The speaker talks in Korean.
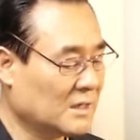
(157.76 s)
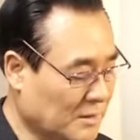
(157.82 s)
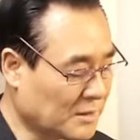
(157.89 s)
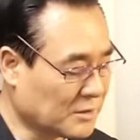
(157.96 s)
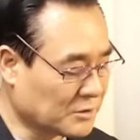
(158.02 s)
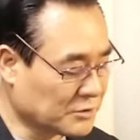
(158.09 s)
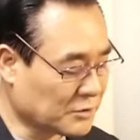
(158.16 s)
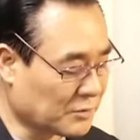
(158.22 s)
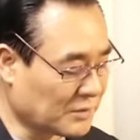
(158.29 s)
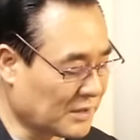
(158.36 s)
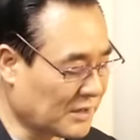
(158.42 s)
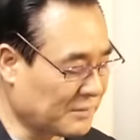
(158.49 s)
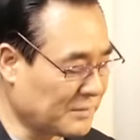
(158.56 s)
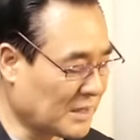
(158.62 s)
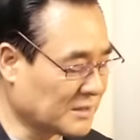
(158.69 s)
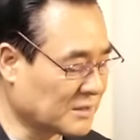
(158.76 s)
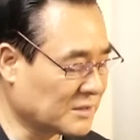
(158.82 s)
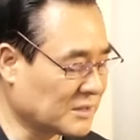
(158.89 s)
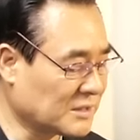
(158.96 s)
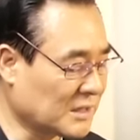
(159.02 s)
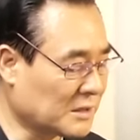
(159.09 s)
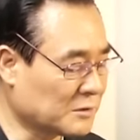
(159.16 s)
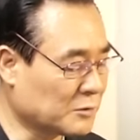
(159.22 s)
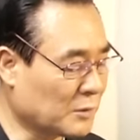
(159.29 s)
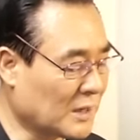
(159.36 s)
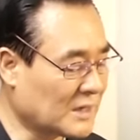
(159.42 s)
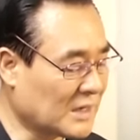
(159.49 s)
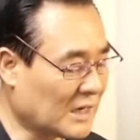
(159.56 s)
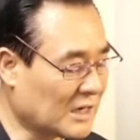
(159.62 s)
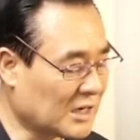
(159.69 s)
이것으로 예레미야 선지자를
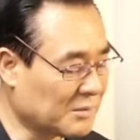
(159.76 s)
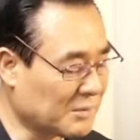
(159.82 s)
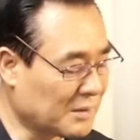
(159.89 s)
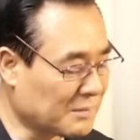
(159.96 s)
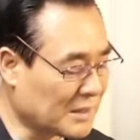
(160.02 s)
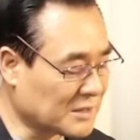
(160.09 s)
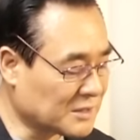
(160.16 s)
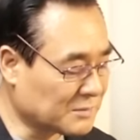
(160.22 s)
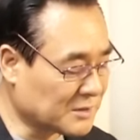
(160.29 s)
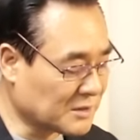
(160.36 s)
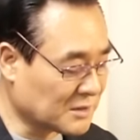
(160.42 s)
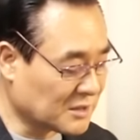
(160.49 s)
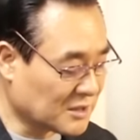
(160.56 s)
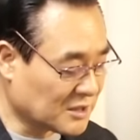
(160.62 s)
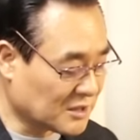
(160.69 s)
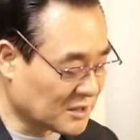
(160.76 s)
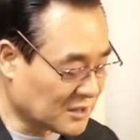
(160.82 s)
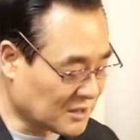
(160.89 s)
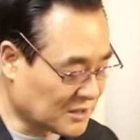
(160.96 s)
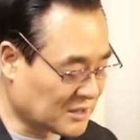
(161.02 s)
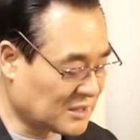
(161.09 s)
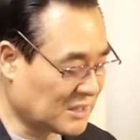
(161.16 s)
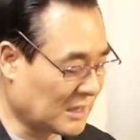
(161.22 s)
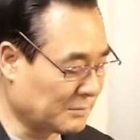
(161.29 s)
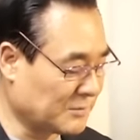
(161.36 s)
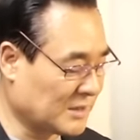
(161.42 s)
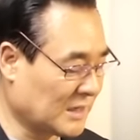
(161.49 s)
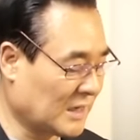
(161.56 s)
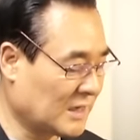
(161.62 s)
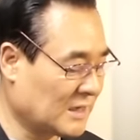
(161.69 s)
통한 하나님의 말씀은 끝이
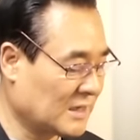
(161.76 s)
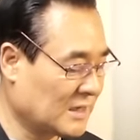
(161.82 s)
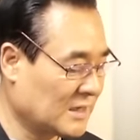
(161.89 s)
납니다.